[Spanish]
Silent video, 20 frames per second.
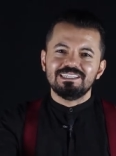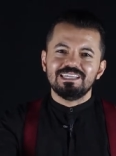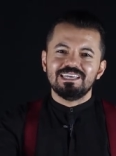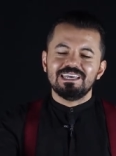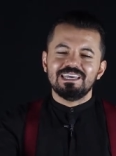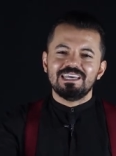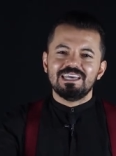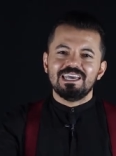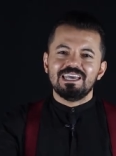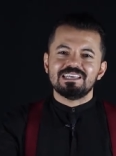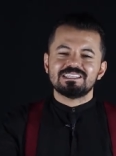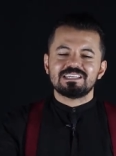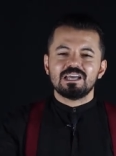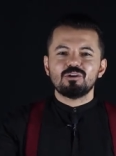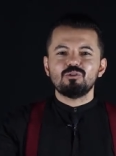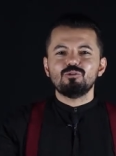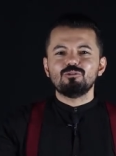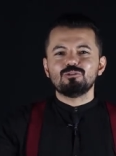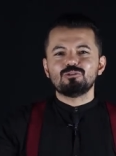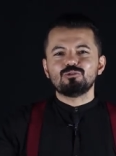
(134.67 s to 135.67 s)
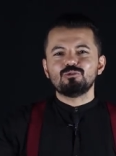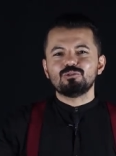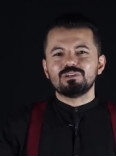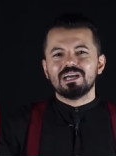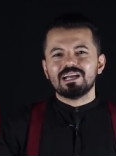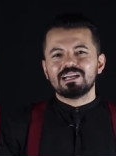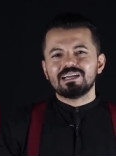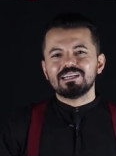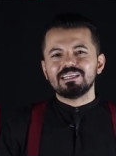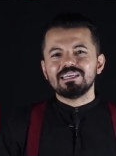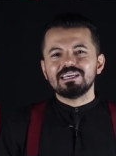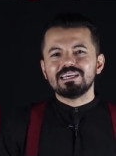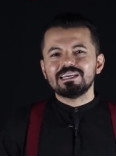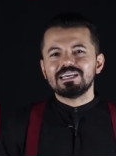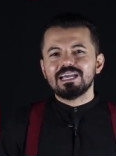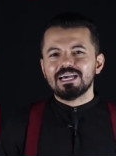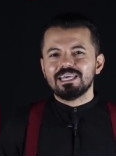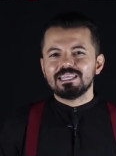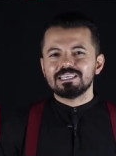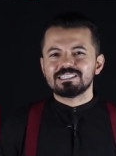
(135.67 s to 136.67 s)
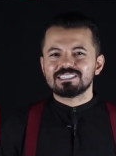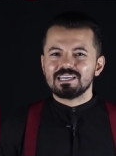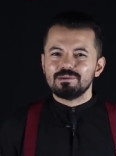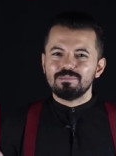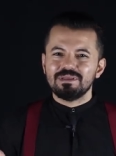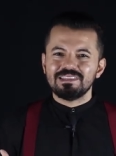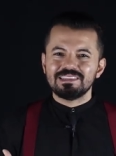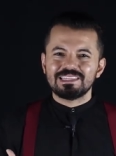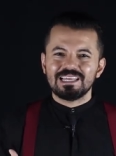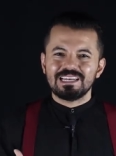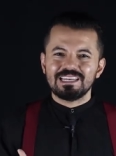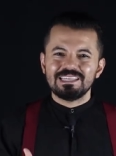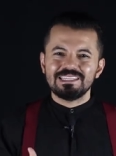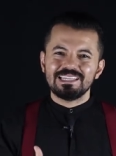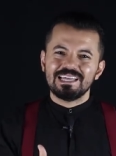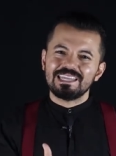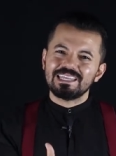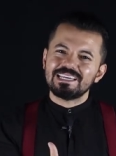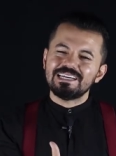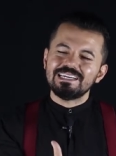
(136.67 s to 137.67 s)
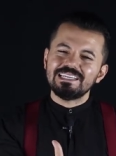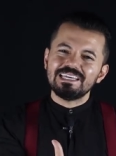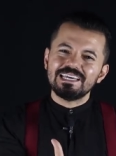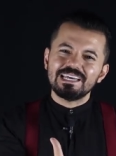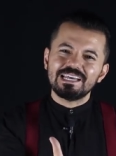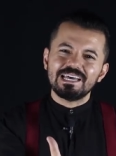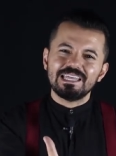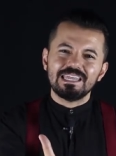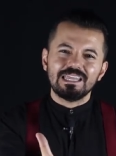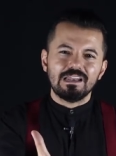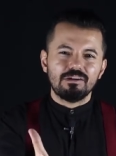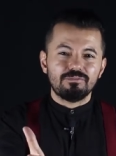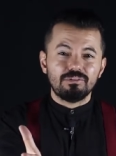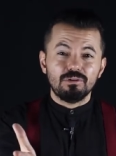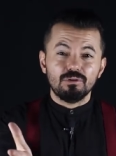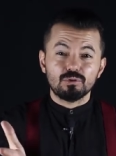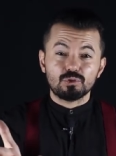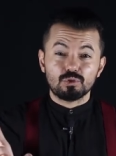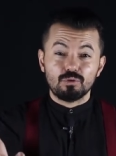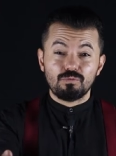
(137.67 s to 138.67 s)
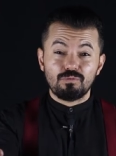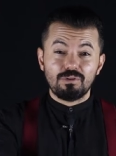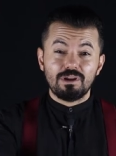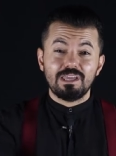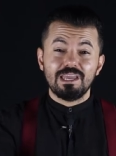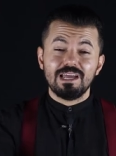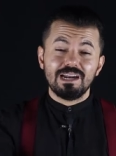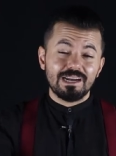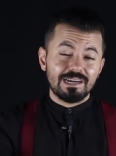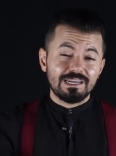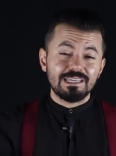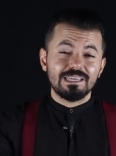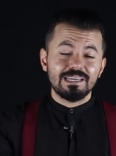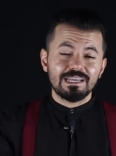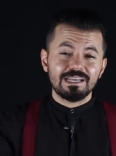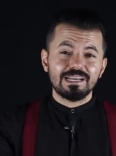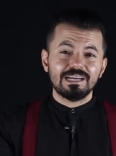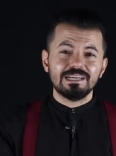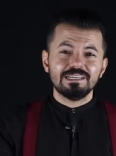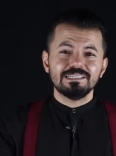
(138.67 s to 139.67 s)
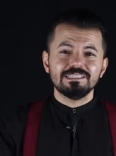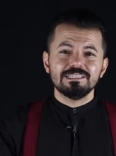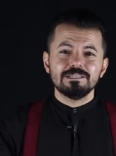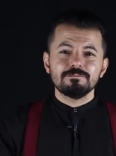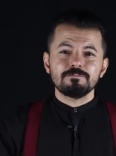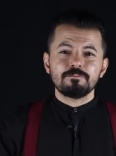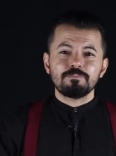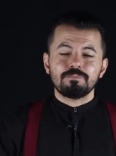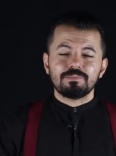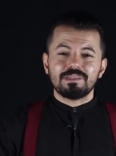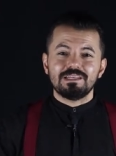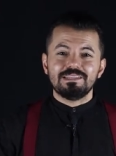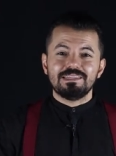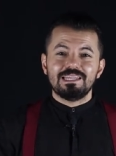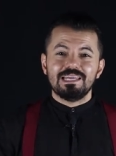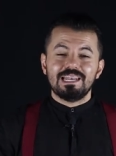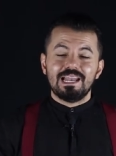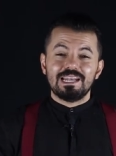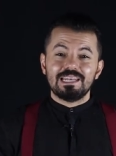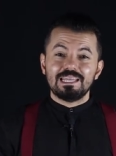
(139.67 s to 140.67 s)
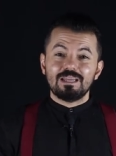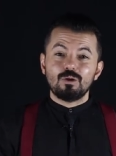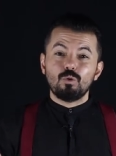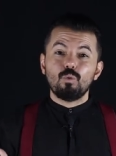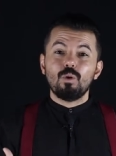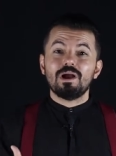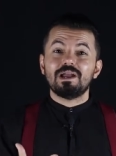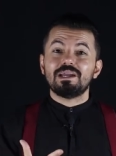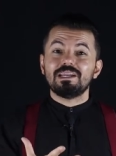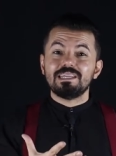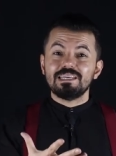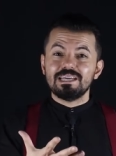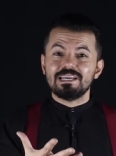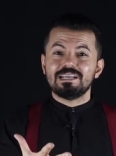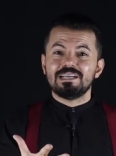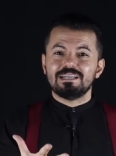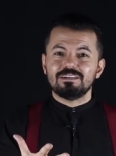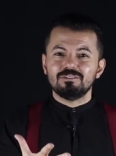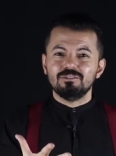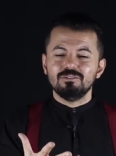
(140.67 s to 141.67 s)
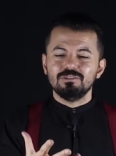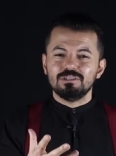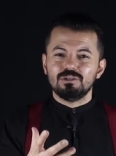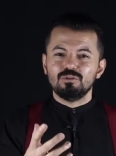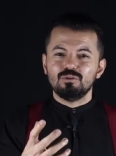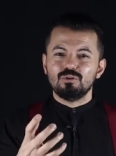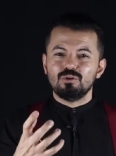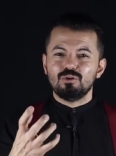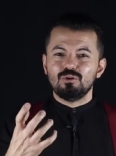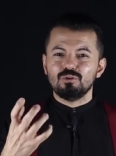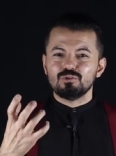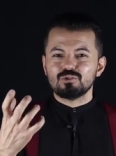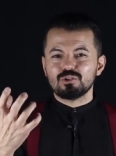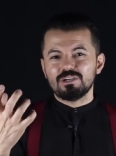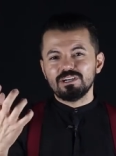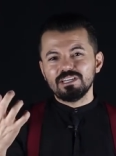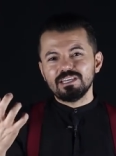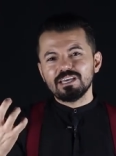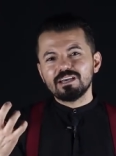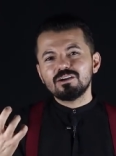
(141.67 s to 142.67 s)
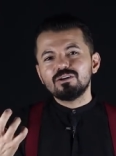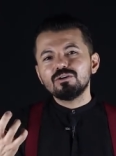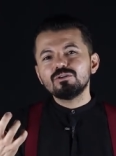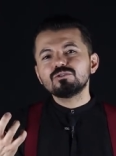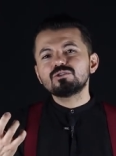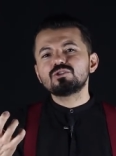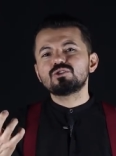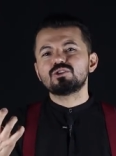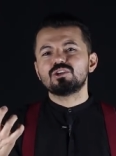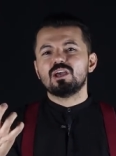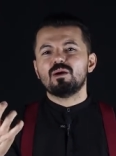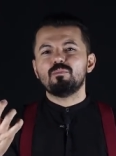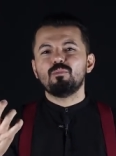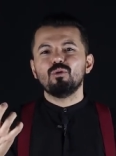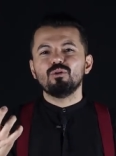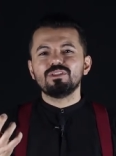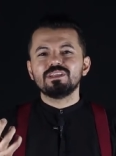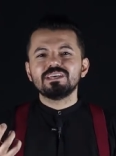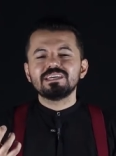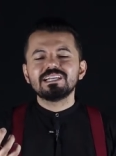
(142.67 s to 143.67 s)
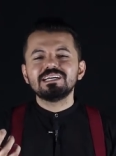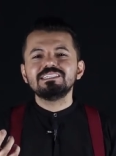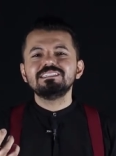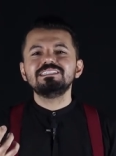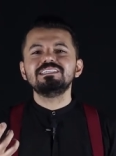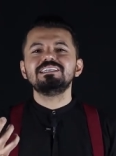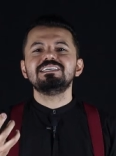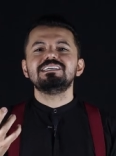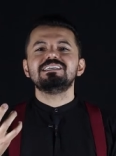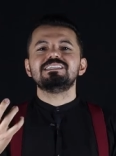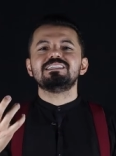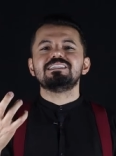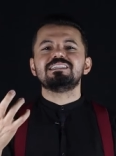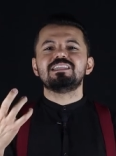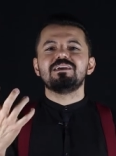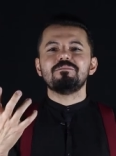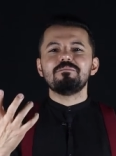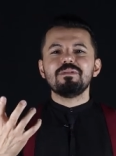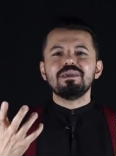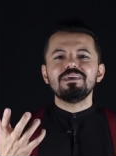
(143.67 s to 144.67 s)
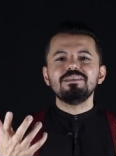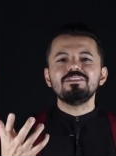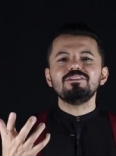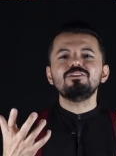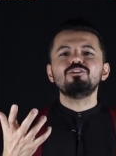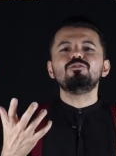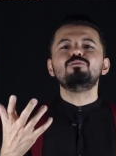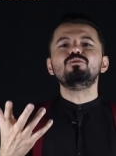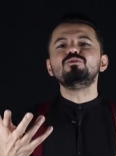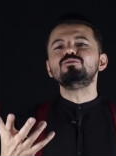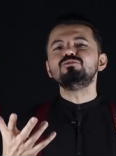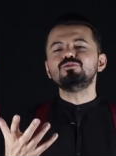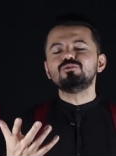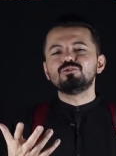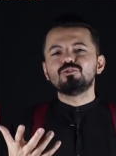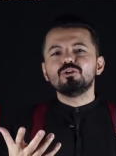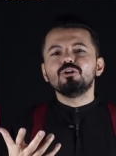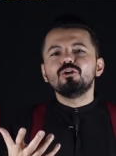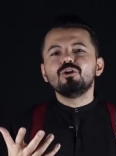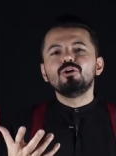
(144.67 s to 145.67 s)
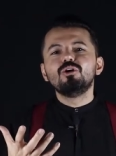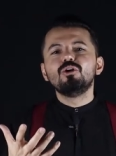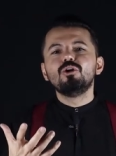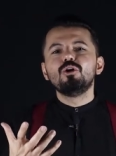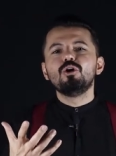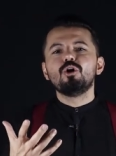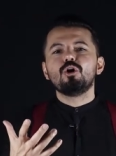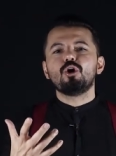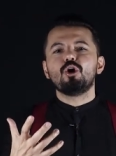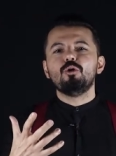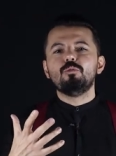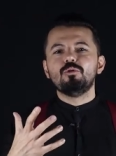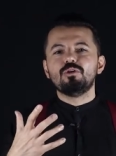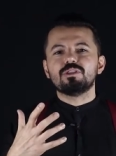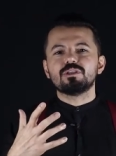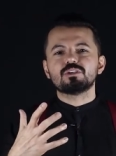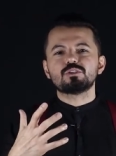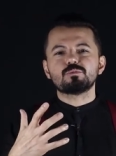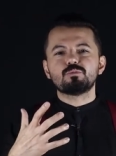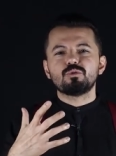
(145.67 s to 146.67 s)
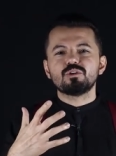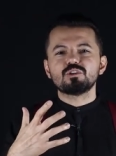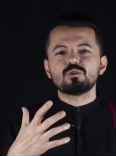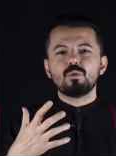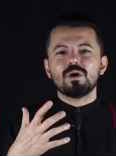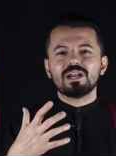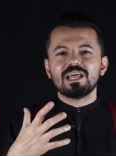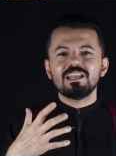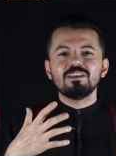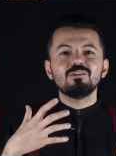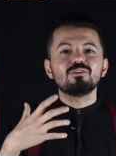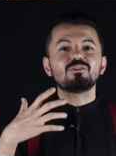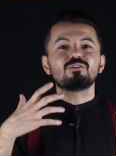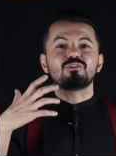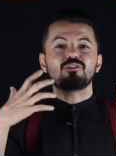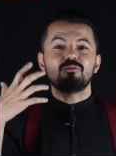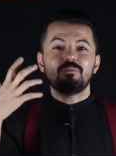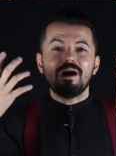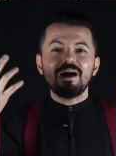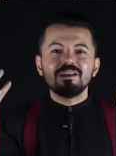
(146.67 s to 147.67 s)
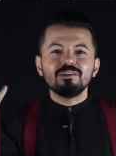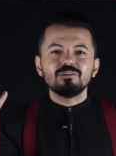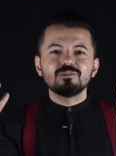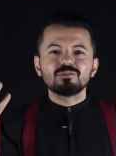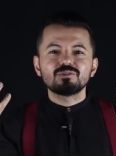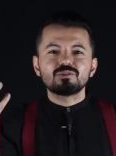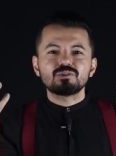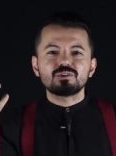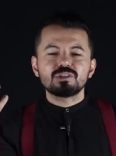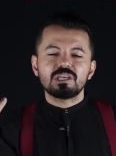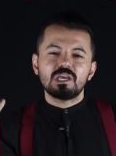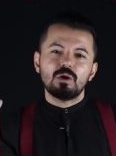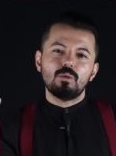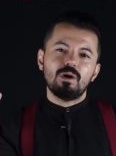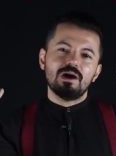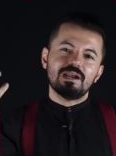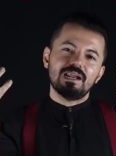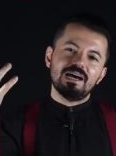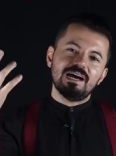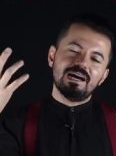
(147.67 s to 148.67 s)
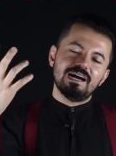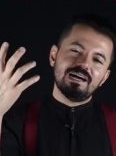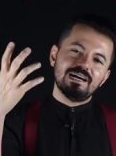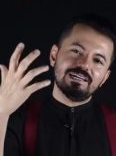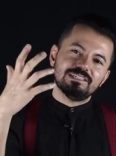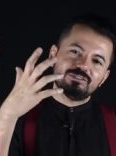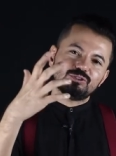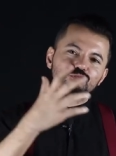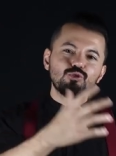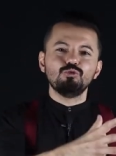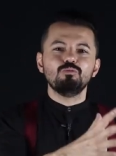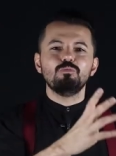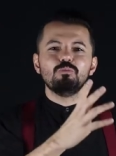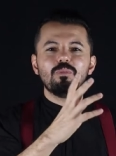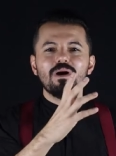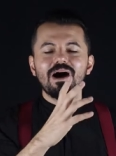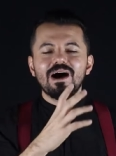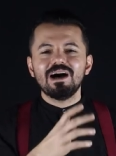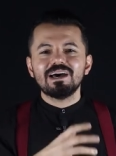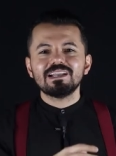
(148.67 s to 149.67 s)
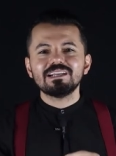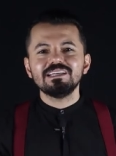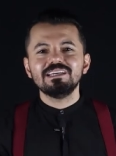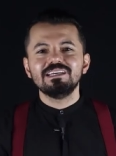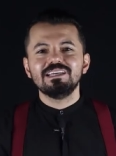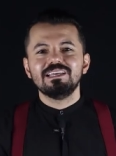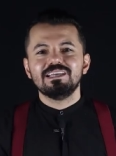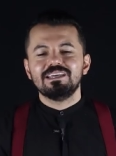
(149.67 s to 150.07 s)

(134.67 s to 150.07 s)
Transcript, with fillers: de esa cultura griega, de esa mentalidad griega, de la filosofía griega, de la lengua griega. Los griegos se apoderan de medio mundo como después lo harán los romanos, que van a tumbar